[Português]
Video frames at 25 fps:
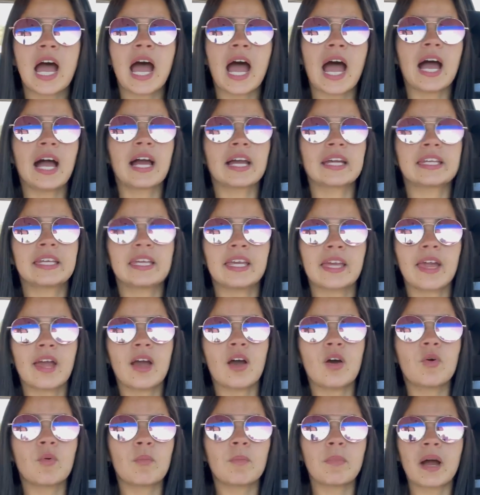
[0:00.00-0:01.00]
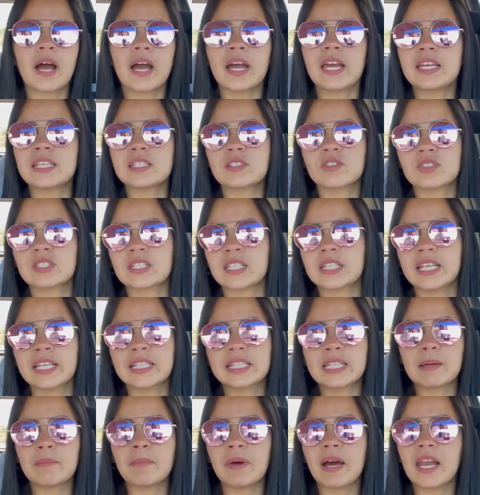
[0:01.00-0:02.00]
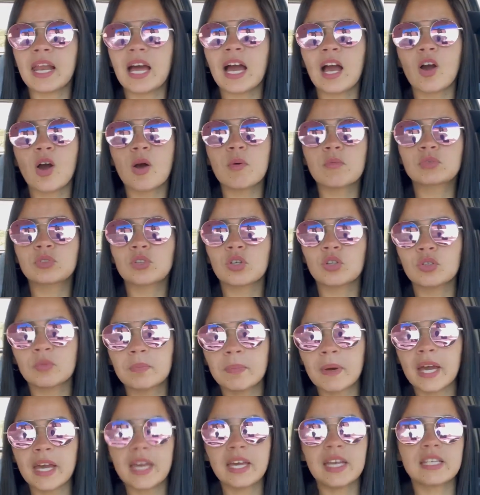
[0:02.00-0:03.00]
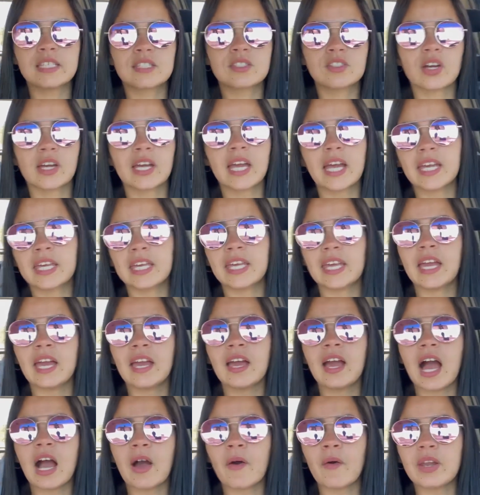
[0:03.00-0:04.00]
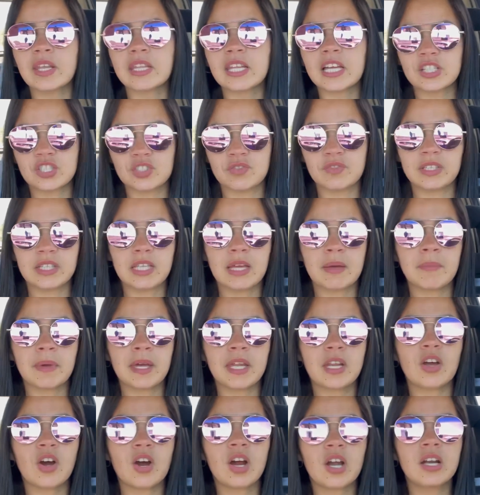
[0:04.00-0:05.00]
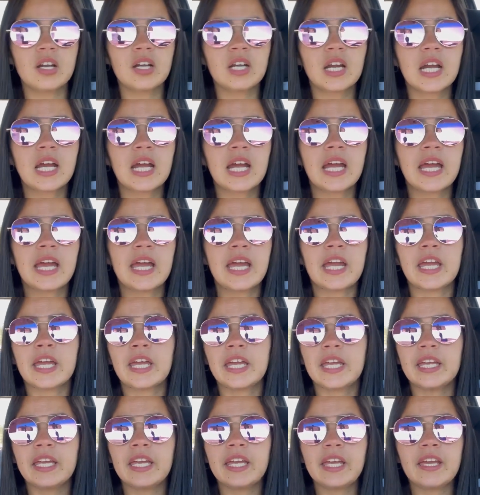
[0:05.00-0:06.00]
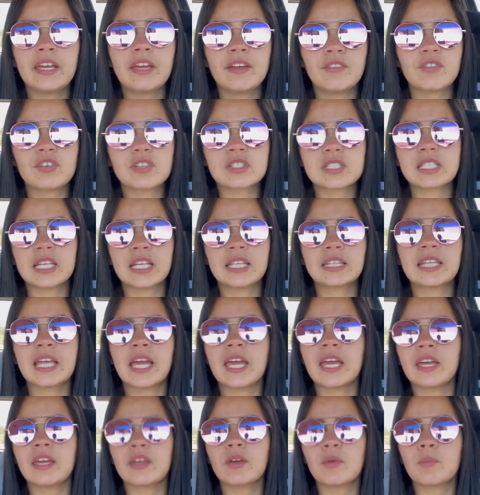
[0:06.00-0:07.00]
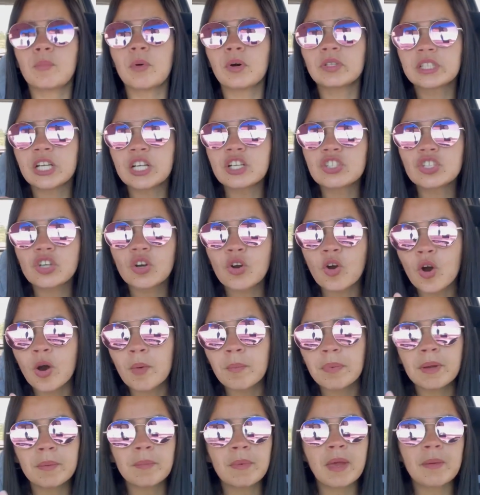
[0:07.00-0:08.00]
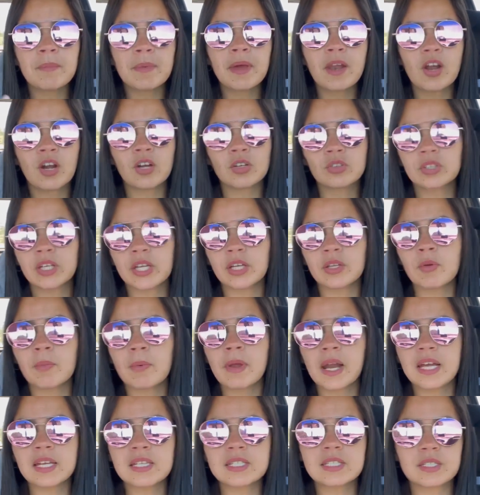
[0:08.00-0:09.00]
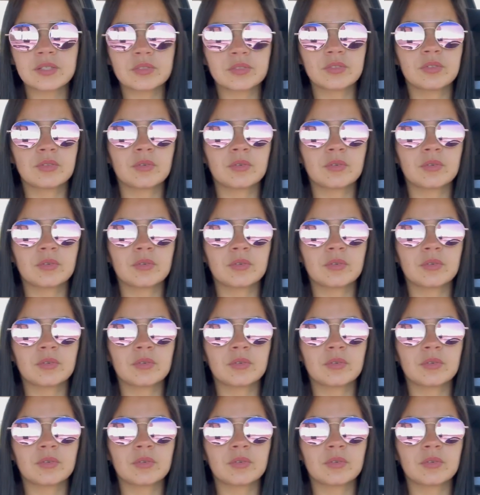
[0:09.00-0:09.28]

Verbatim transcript: Aqui é um país onde você tem que trabalhar como todo país. Só que aqui a qualidade de vida é melhor e você tem um poder de compra bem melhor do que no Brasil.